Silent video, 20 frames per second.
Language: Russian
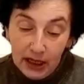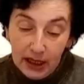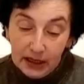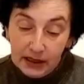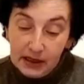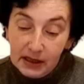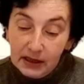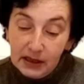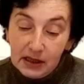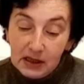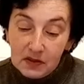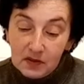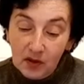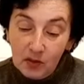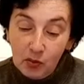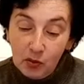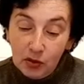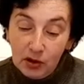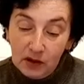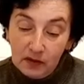и тогда
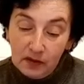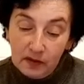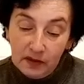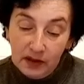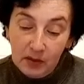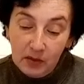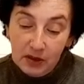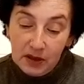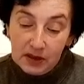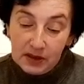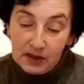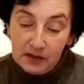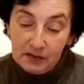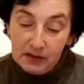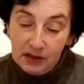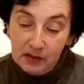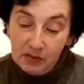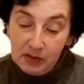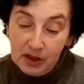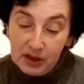свободного времени
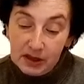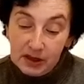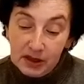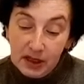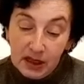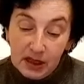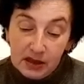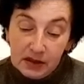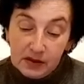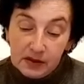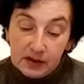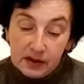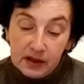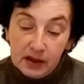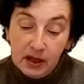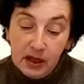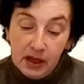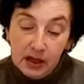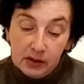совсем не останется.